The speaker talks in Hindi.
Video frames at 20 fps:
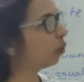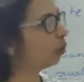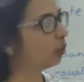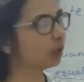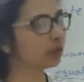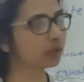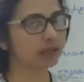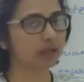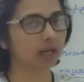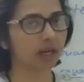टू
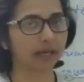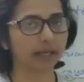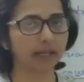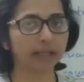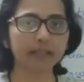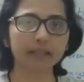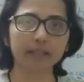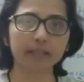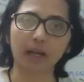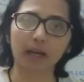
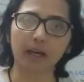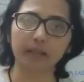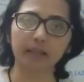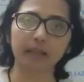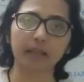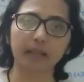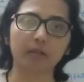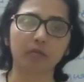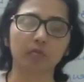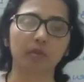साइड्स आर
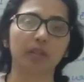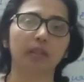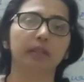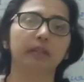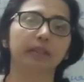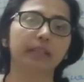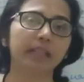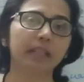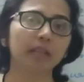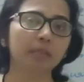इक्वल
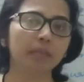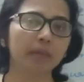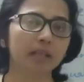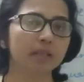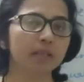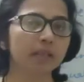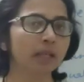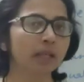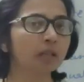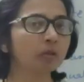तीन में
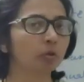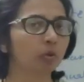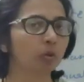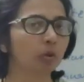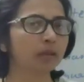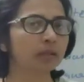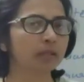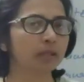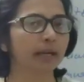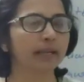से
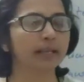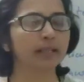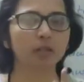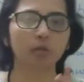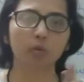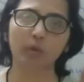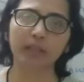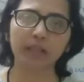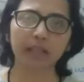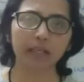दो साइड्स
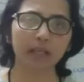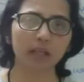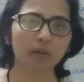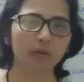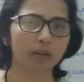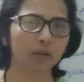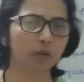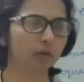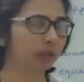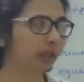कोई
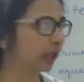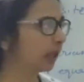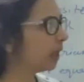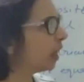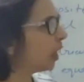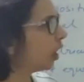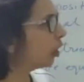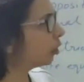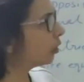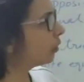इक्वल होते
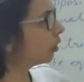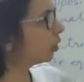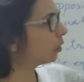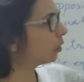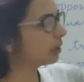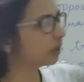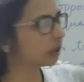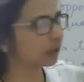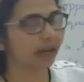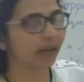तो
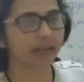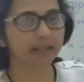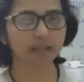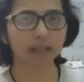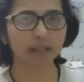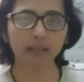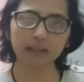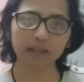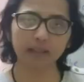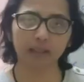कुछ
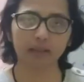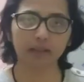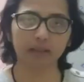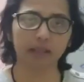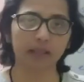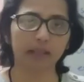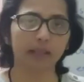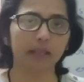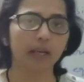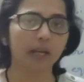ऐसा दिखता
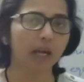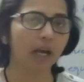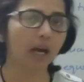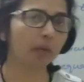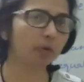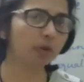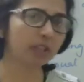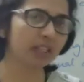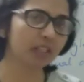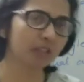है अब
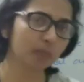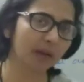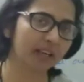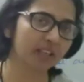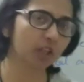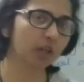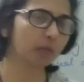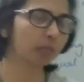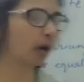उसकी स्पेशल